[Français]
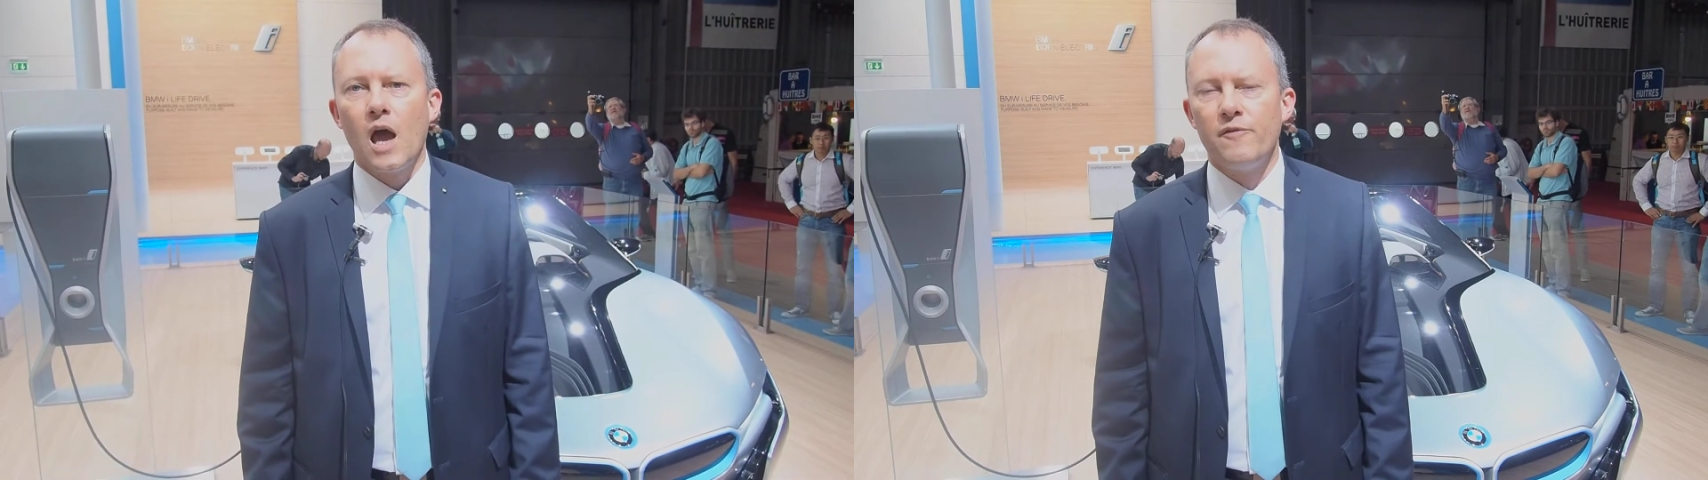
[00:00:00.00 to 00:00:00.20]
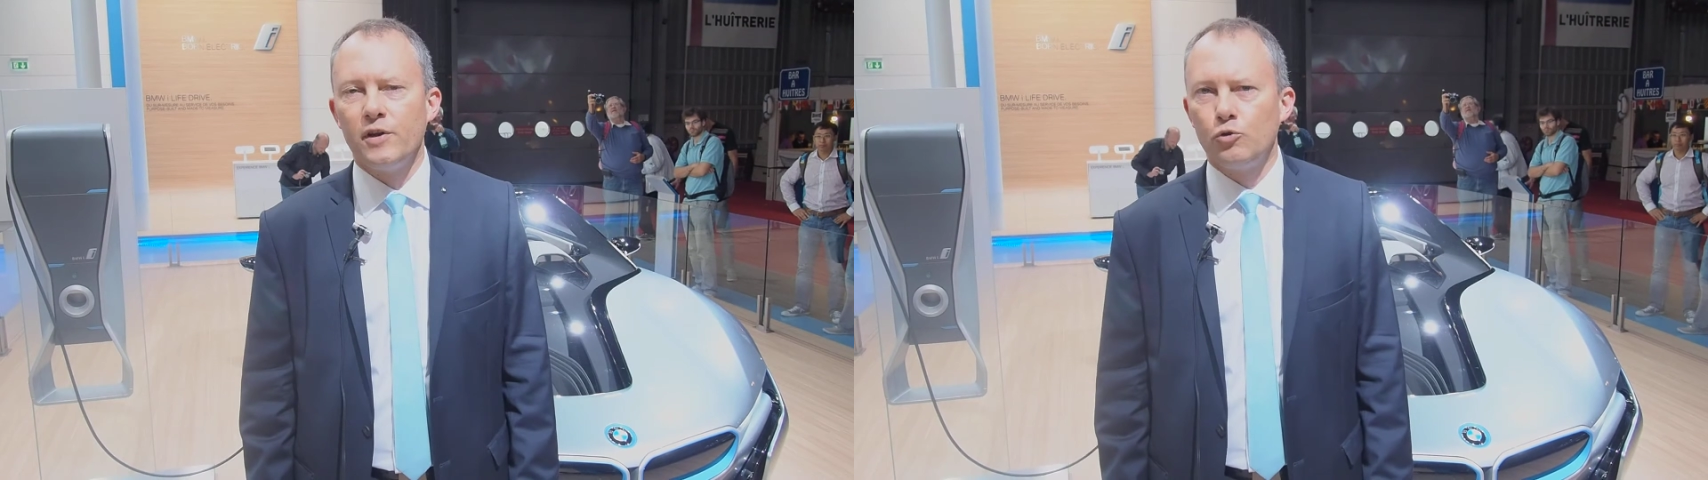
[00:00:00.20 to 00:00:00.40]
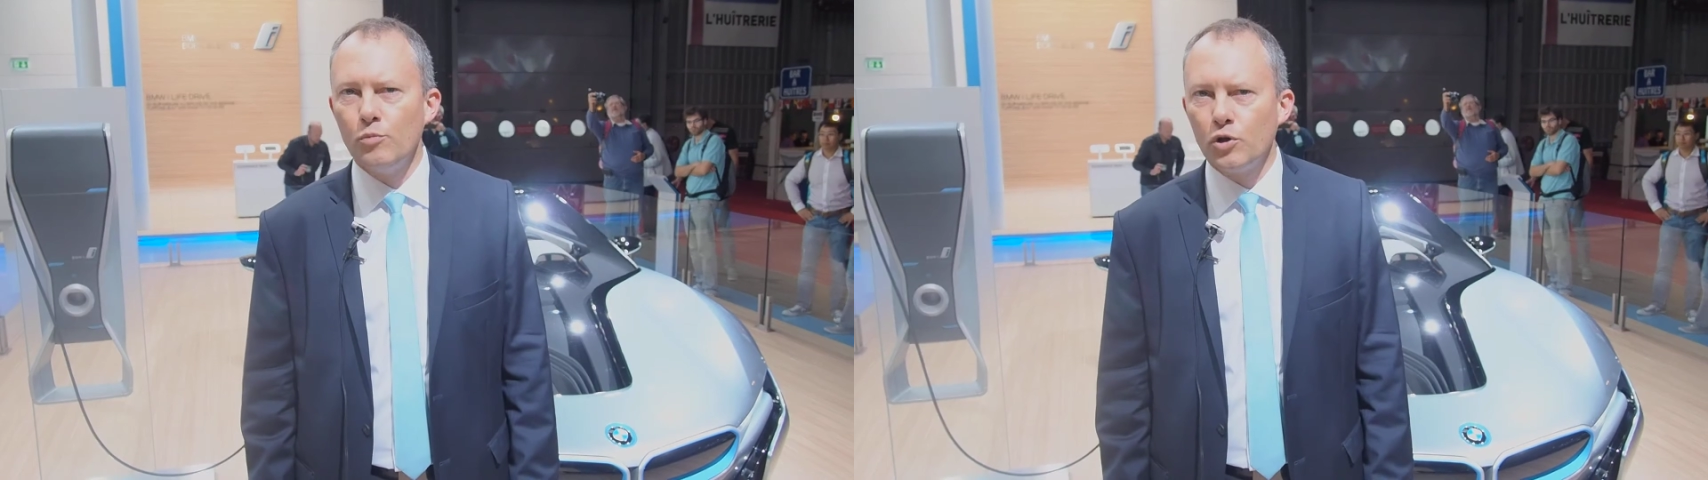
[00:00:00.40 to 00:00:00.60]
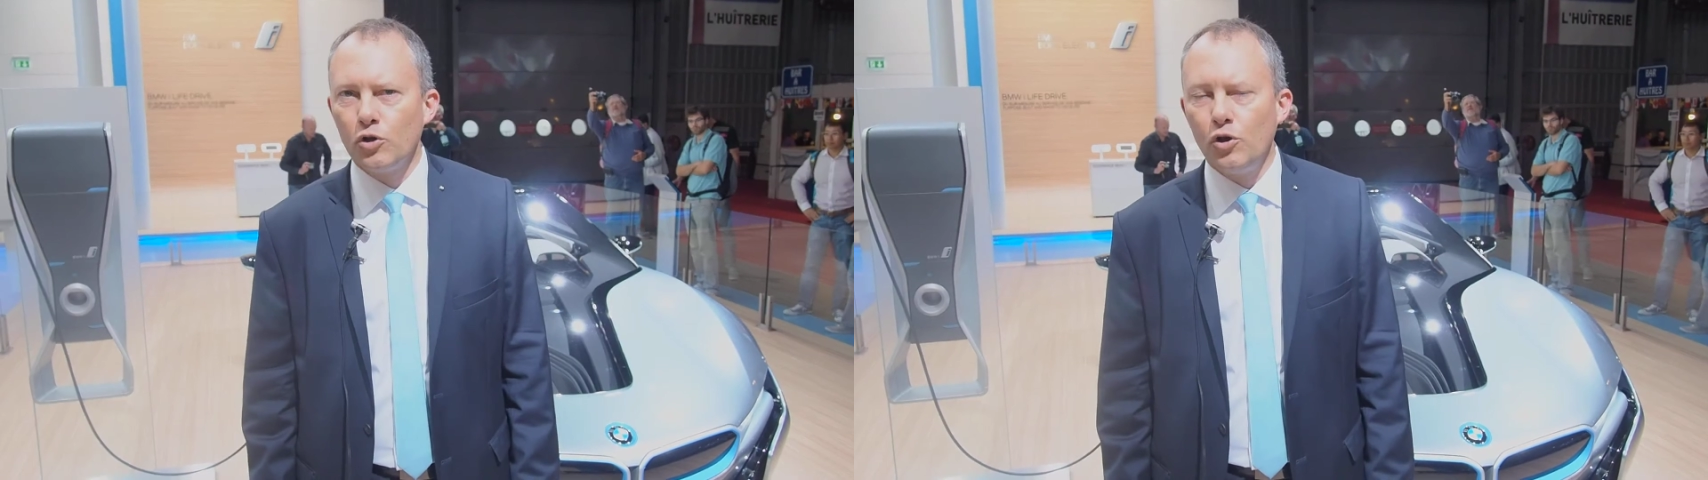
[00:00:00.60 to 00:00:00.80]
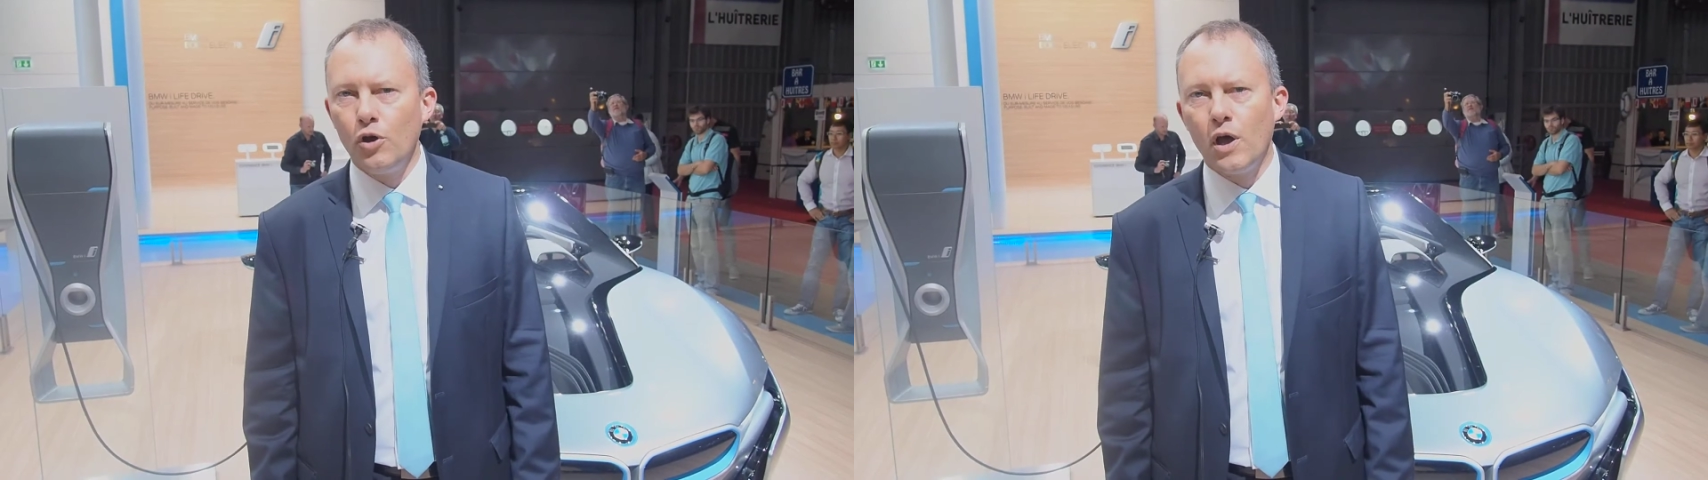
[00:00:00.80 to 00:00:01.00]
avec deux
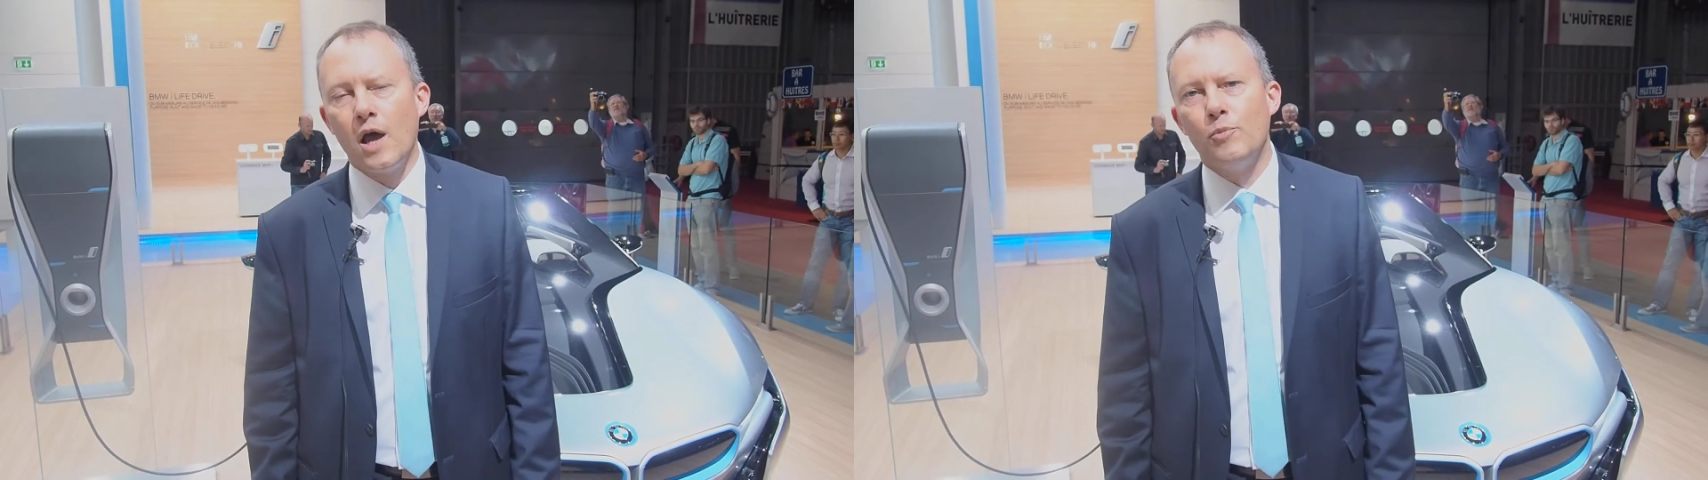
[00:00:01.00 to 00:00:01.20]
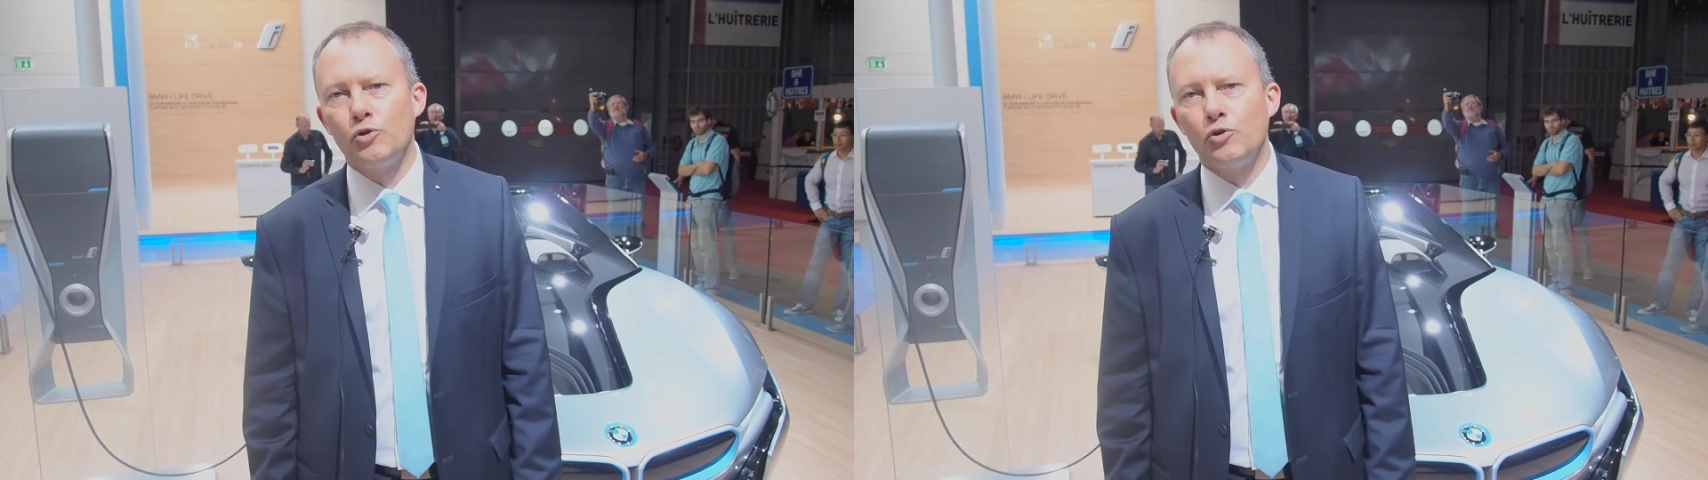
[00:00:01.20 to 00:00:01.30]
moteurs, un